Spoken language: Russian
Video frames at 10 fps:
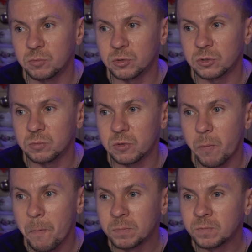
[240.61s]
может быть.
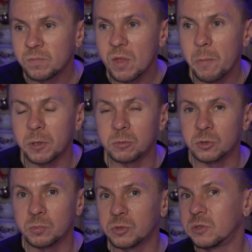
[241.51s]
Потому
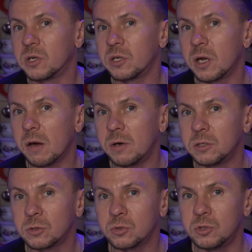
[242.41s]
что просто, как я
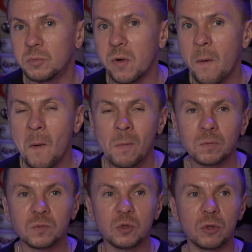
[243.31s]
говорил, что типа,
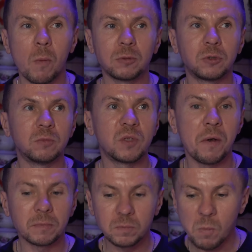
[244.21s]
ну вот, допустим, да,